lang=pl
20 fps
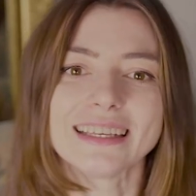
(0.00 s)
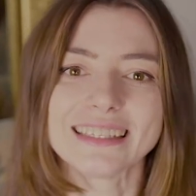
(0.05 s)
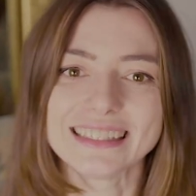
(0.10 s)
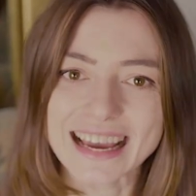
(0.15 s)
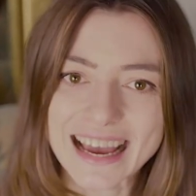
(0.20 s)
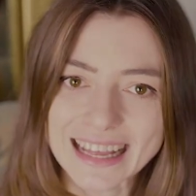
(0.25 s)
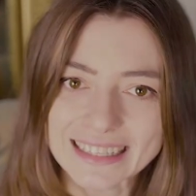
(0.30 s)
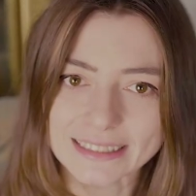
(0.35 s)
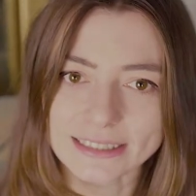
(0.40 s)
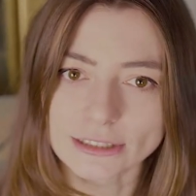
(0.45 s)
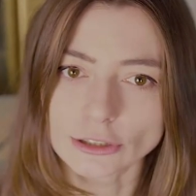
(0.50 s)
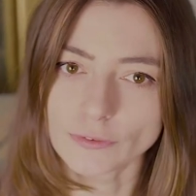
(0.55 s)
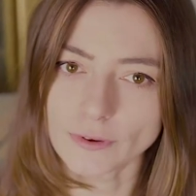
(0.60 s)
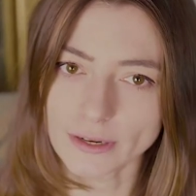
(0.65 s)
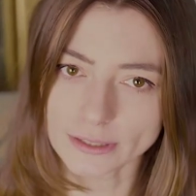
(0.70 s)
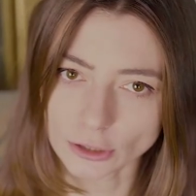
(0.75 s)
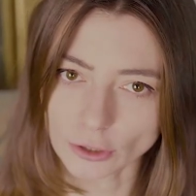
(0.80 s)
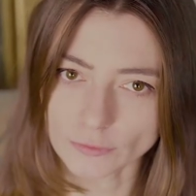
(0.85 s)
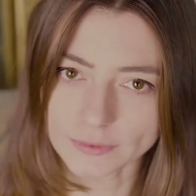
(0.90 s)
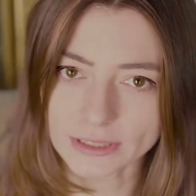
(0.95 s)
Jan
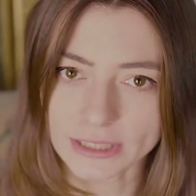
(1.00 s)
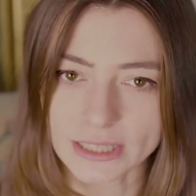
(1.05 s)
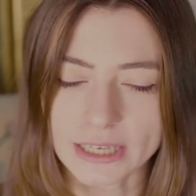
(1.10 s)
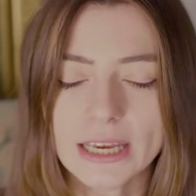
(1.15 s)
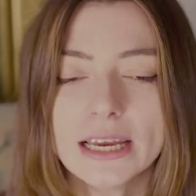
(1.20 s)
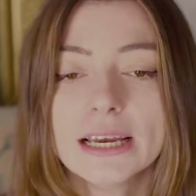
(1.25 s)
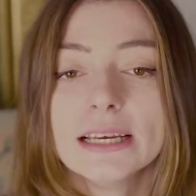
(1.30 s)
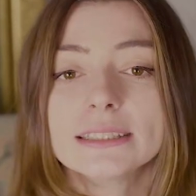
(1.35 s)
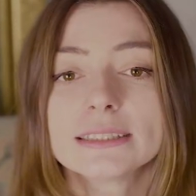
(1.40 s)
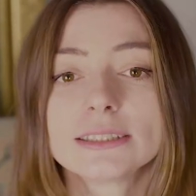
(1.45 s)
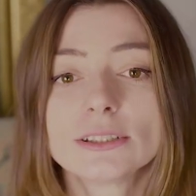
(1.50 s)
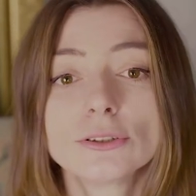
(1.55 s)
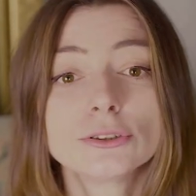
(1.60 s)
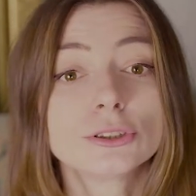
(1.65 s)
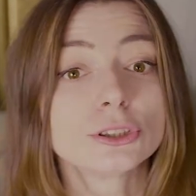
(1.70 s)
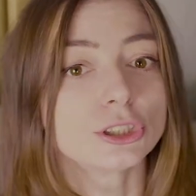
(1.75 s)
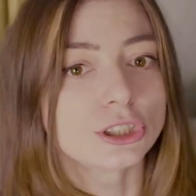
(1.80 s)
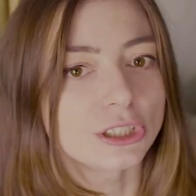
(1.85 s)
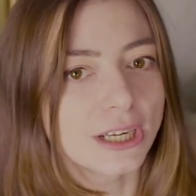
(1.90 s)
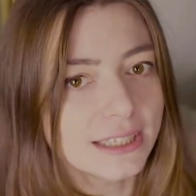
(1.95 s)
Twardowski,
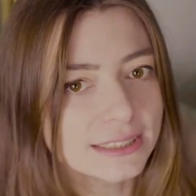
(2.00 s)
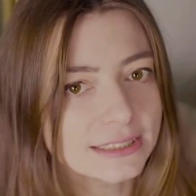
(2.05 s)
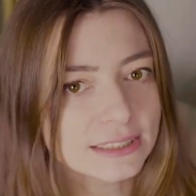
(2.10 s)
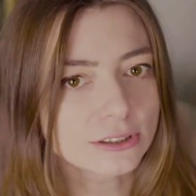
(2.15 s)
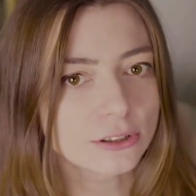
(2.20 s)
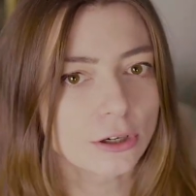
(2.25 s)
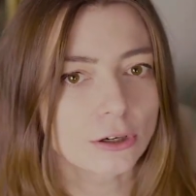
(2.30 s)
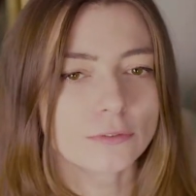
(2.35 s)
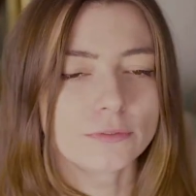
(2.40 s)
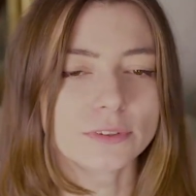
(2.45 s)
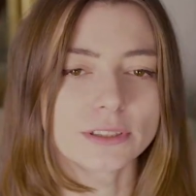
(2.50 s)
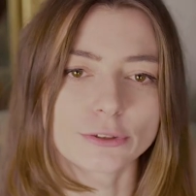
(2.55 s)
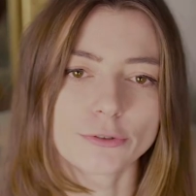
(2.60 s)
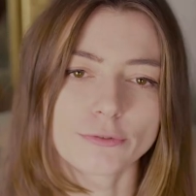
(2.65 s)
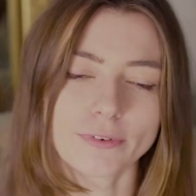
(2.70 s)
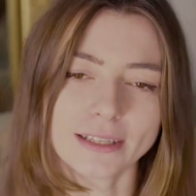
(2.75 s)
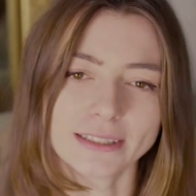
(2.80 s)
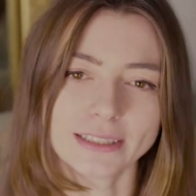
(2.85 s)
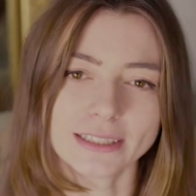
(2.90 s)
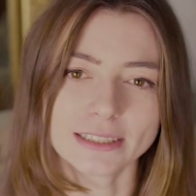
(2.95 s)
stąd często
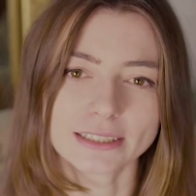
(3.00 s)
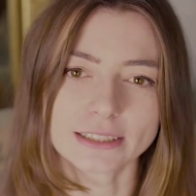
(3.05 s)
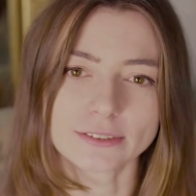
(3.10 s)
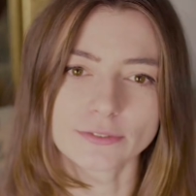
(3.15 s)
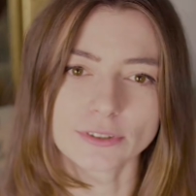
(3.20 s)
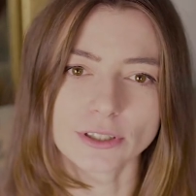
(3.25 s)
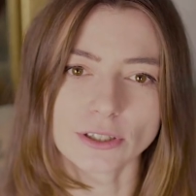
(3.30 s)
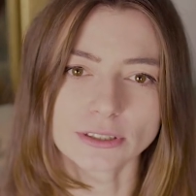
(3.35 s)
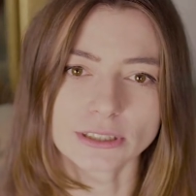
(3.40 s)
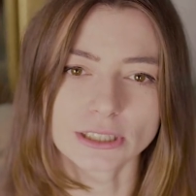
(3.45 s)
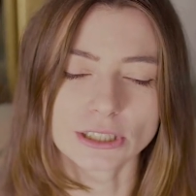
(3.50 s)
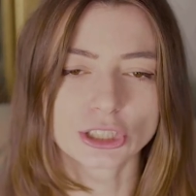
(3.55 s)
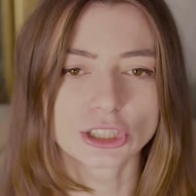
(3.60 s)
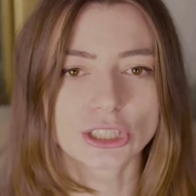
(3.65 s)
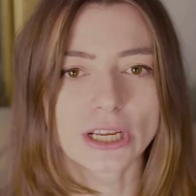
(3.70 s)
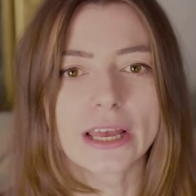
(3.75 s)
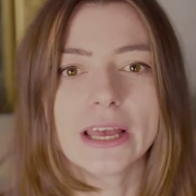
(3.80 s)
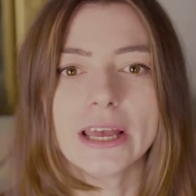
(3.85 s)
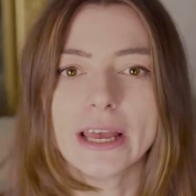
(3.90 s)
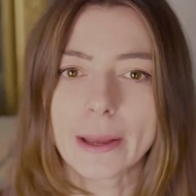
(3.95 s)
wysuwany jest wniosek,
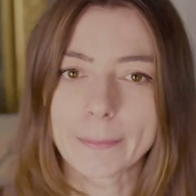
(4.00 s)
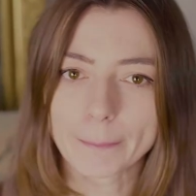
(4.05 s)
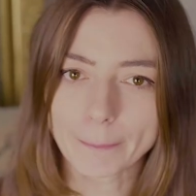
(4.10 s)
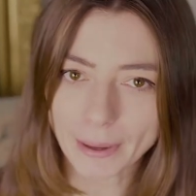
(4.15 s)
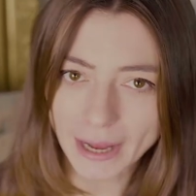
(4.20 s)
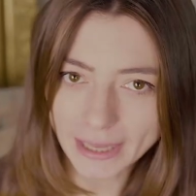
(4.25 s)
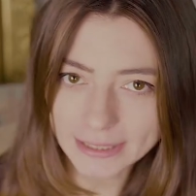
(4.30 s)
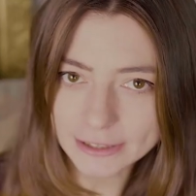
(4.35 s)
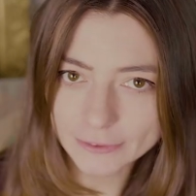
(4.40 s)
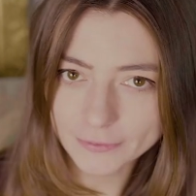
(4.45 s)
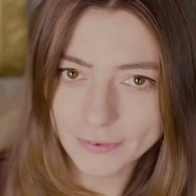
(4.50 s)
że Pan